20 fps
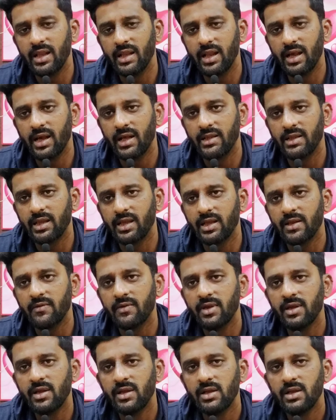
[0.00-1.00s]
लगाते
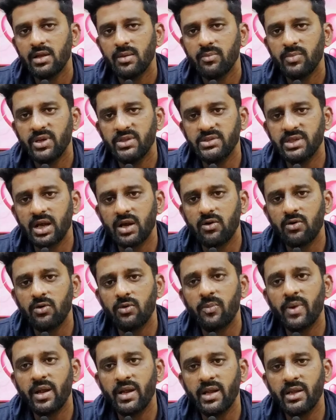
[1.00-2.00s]
हैं पैसा
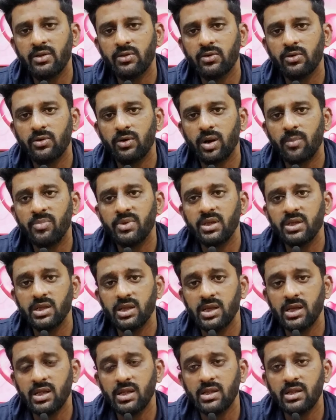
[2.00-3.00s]
हो मेहनत हो अपनी
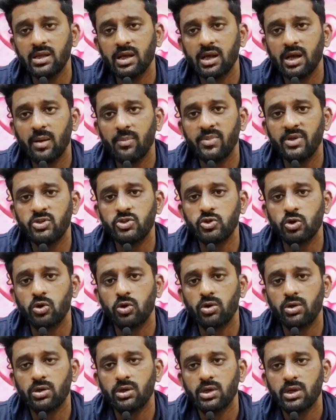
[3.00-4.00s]
नींद अपने
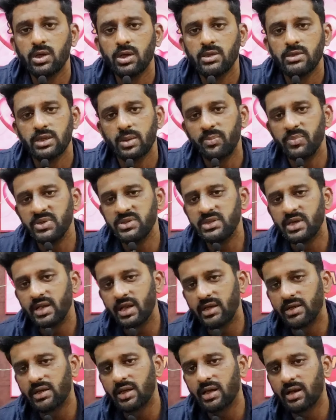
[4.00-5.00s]
शौक सब पीछे
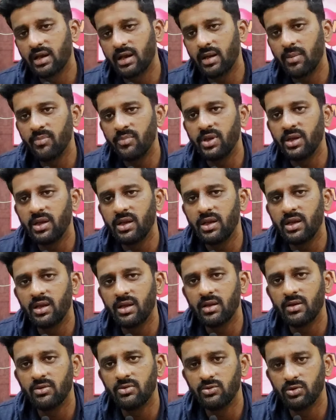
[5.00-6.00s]
रख कर अपने
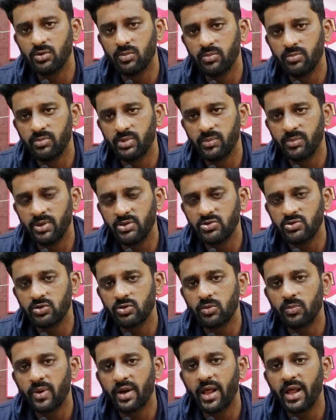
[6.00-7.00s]
जो
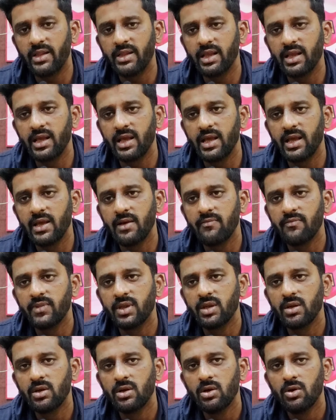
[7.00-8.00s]
बच्चों को पढ़ाते हैं
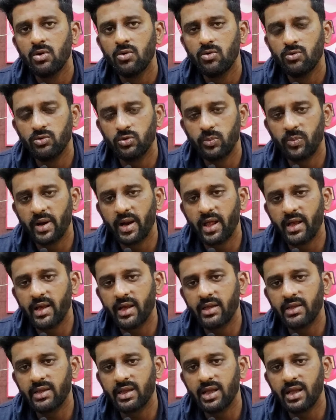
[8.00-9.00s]
उनको बड़ा
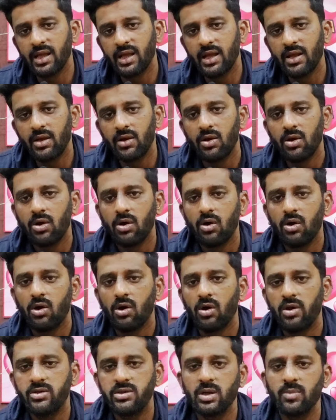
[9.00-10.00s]
करते हैं
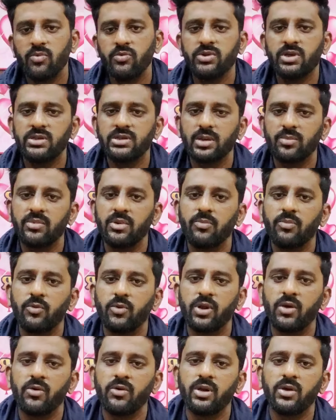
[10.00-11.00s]
और जब उनके सपने
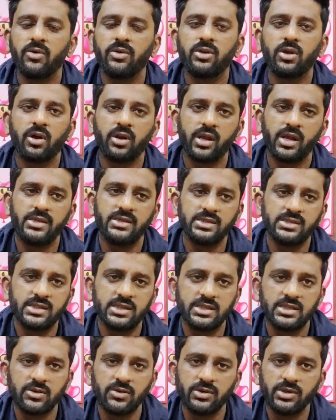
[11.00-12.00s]
पूरे होने होते हैं और ऐसी
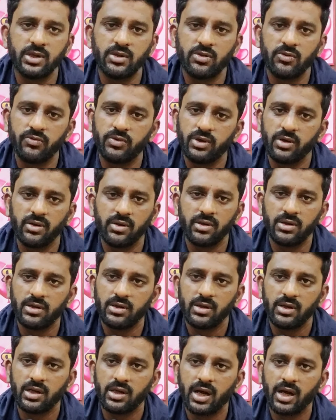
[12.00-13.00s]
चीज़ें होती है तो फिर
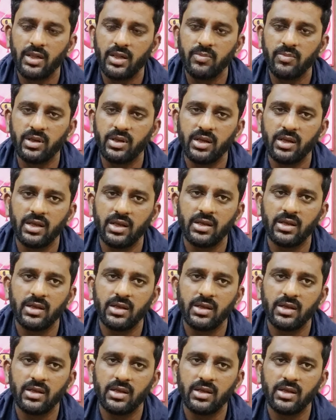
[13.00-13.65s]
आदमी